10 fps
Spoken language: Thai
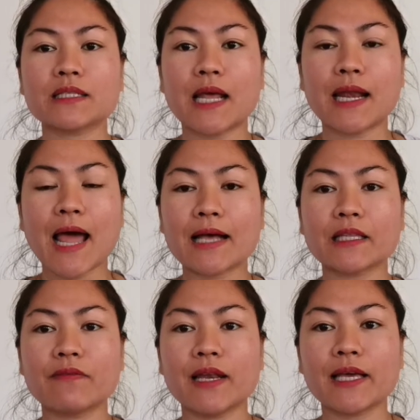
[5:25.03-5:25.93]
สันล่าง
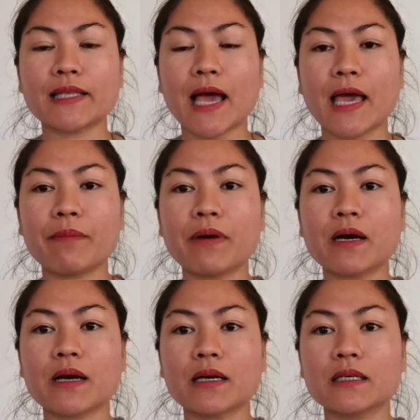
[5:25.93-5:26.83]
ที่วิไลทาใเบิง
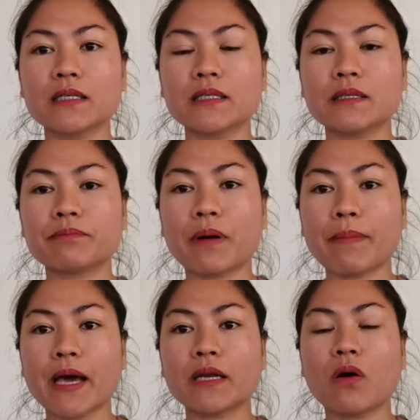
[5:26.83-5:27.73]
ก็คือประ
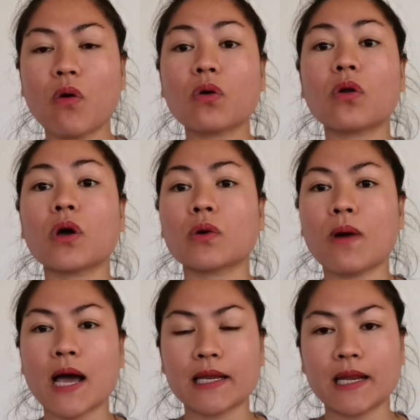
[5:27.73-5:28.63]
มาณหกร้อยก
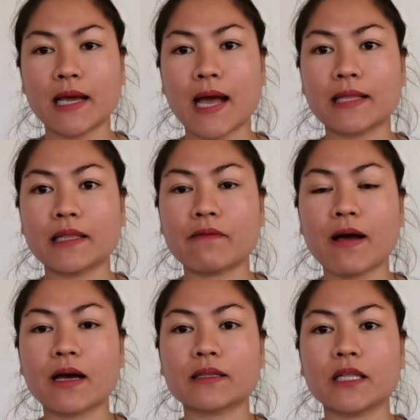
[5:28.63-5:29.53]
ว่านี่แหละค่ะแต่
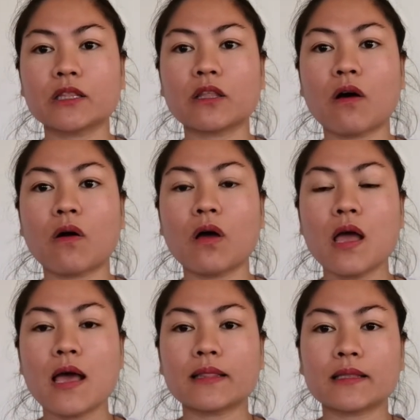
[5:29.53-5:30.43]
ว่าก็ติดต่อ
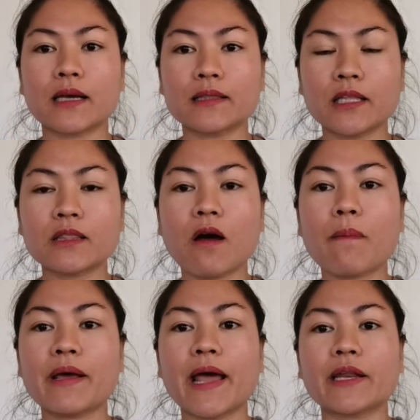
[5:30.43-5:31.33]
ก็ติดต่อ
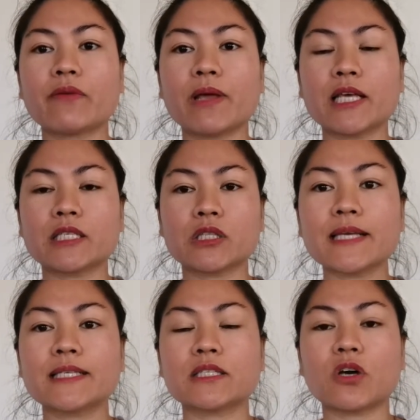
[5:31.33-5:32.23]
มาได้เดี๋ยวิไลวิไล
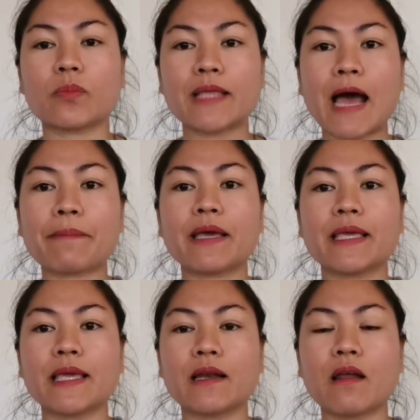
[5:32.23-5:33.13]
สิสอบถามให้
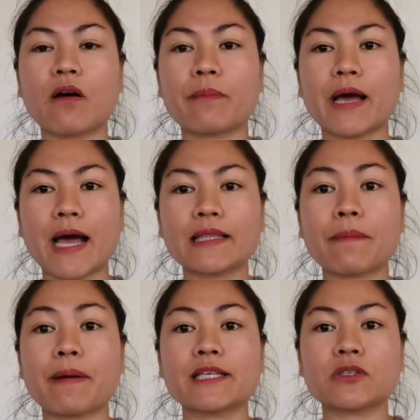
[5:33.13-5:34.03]
อีกรอบนะคะถ้า
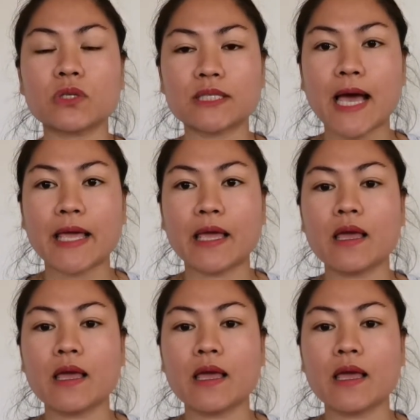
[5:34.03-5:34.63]
ใครสนใจ